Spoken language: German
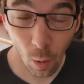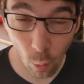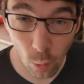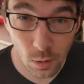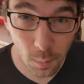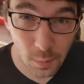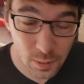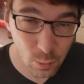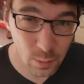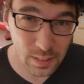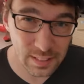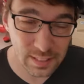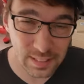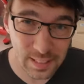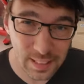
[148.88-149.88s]
Und damit du
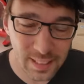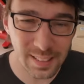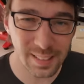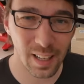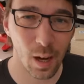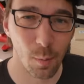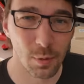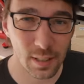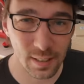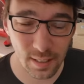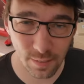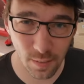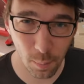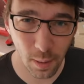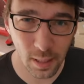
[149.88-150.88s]
das nächste Update nicht
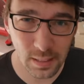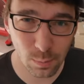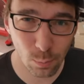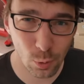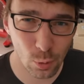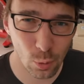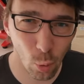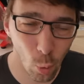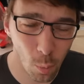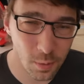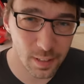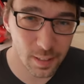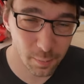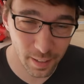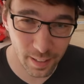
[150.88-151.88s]
verpasst, musst du
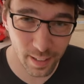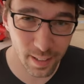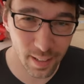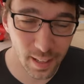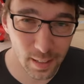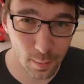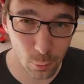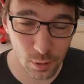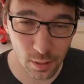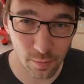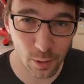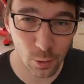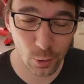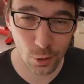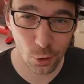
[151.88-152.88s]
unbedingt meinen Kanal abonnieren, wenn
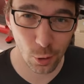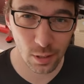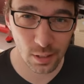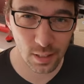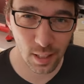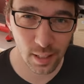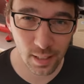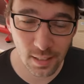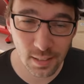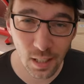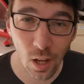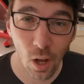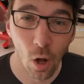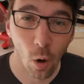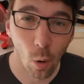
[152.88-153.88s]
du es nicht schon getan hast
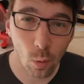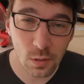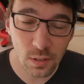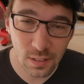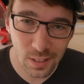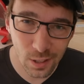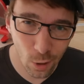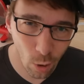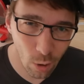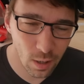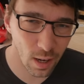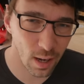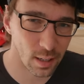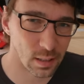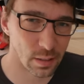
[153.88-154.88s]
und die
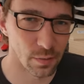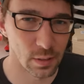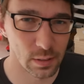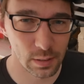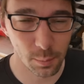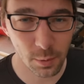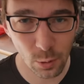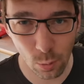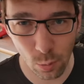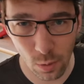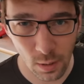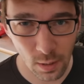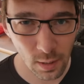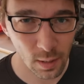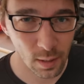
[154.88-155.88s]
Glocke aktivieren, damit du
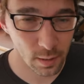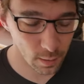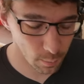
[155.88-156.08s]
eine